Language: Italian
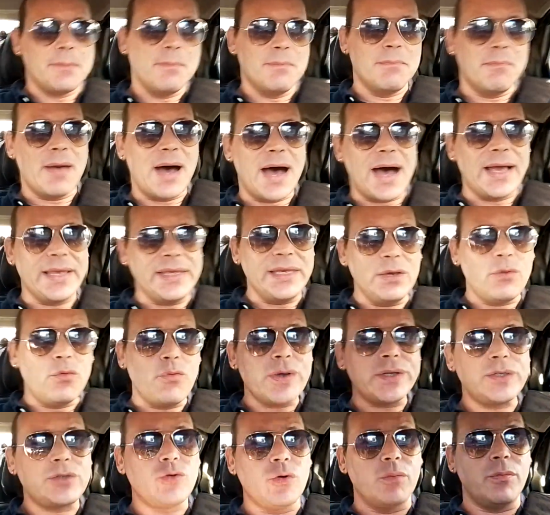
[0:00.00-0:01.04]
Ma in
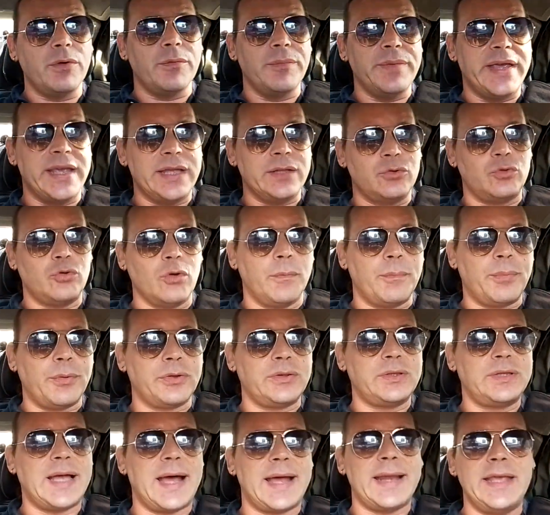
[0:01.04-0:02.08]
questo momento
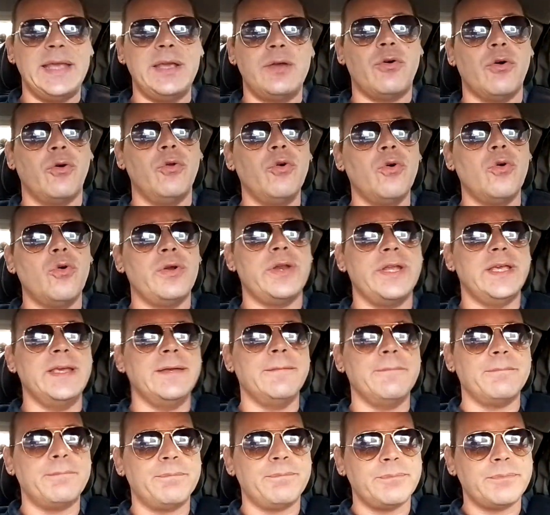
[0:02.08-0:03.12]
portare i
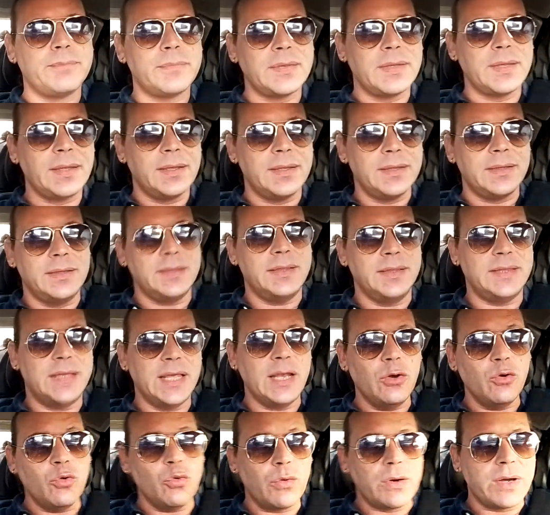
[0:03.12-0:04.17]
colori
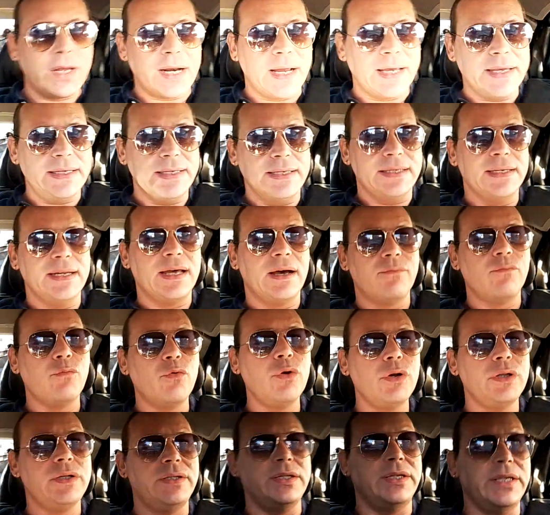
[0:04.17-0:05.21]
dell'Ucraina
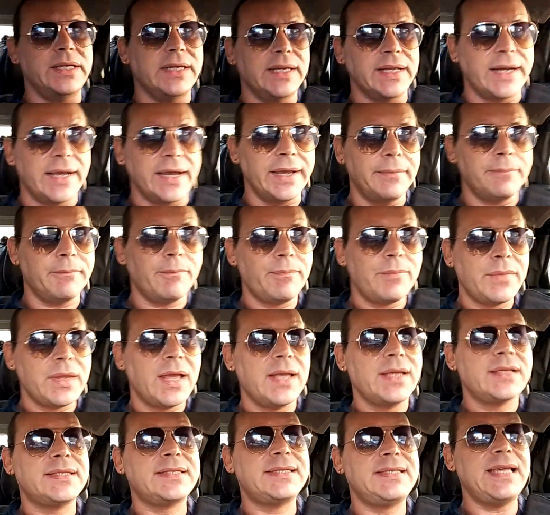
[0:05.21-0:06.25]
vuol dire
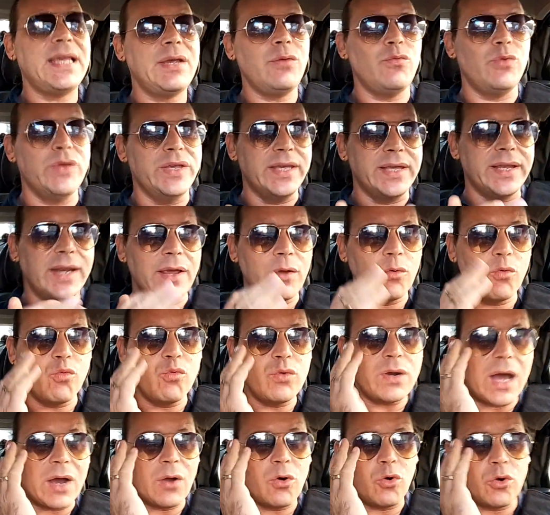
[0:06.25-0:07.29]
seguire
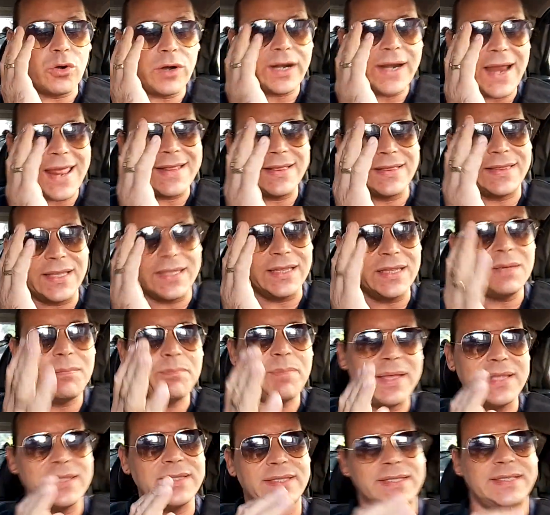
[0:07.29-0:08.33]
una corrente di
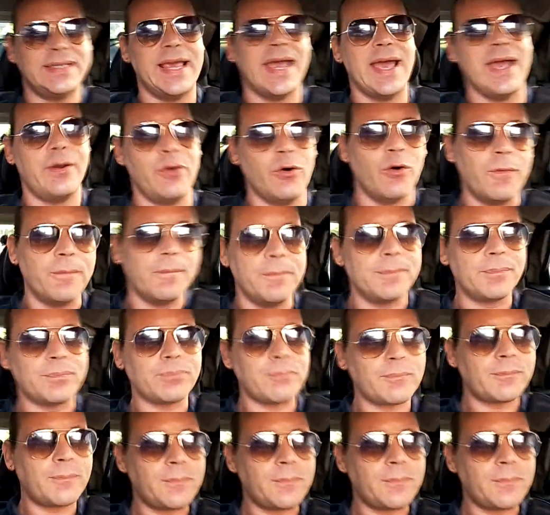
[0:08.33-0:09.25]
pensiero